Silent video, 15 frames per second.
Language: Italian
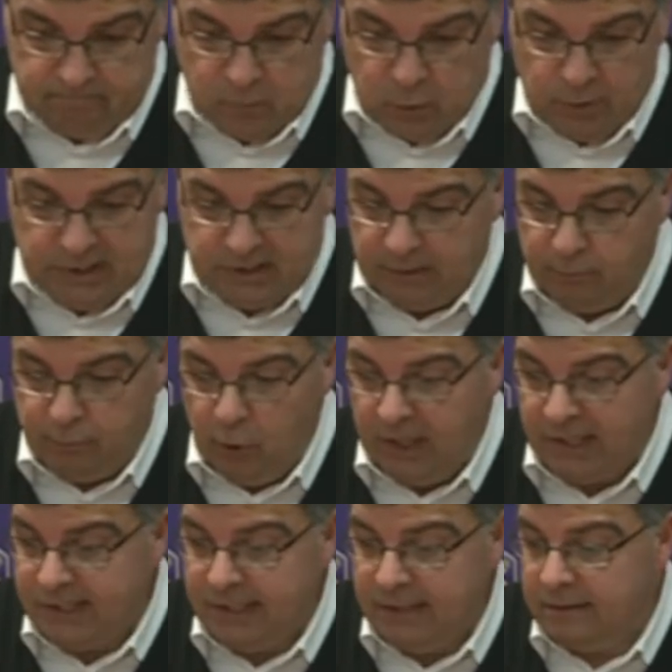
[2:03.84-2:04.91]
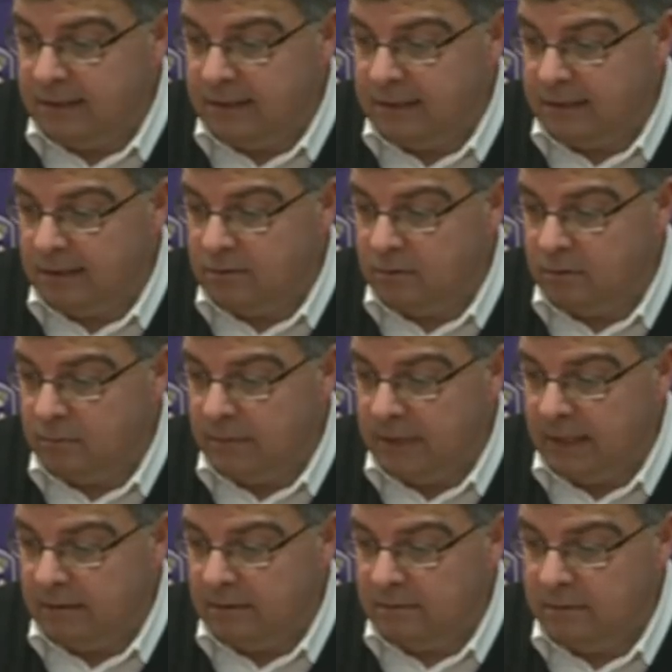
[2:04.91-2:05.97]
questa è un po' la sintesi, secondo
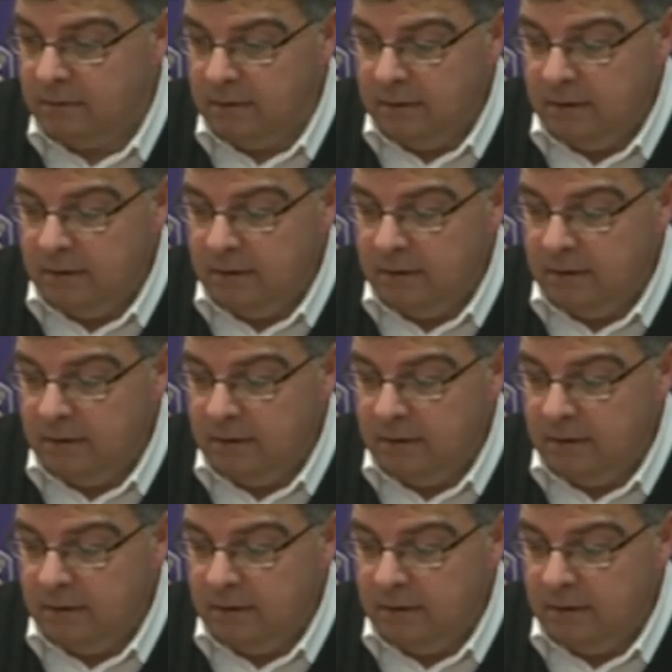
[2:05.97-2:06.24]
me,